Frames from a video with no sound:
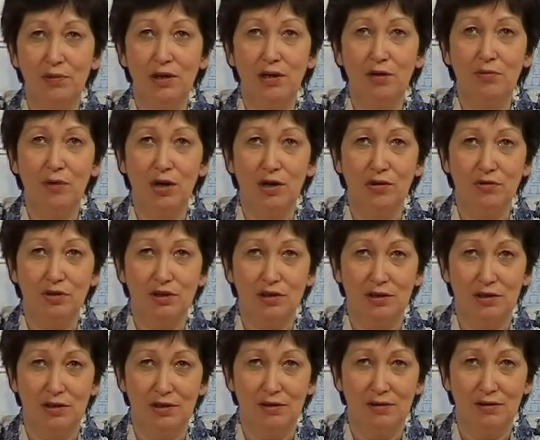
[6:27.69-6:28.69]
она
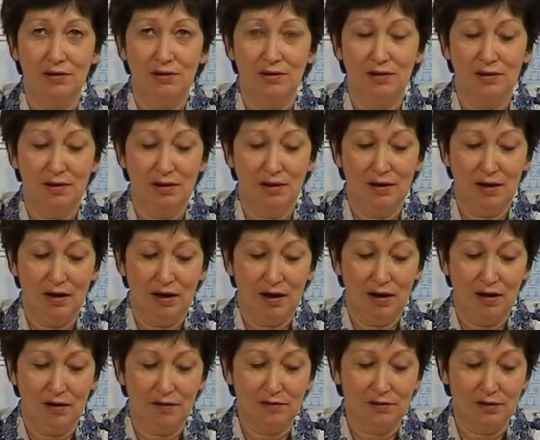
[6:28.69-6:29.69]
принимающая.
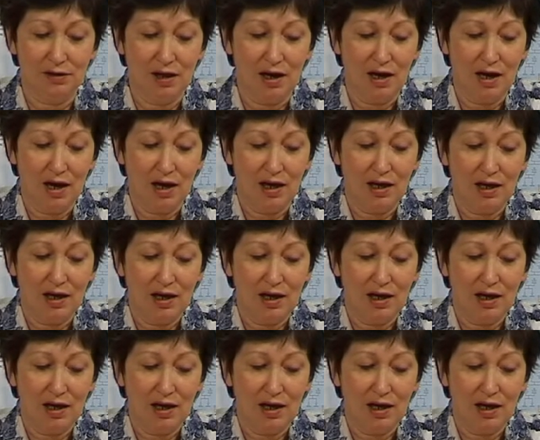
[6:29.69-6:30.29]
Вот.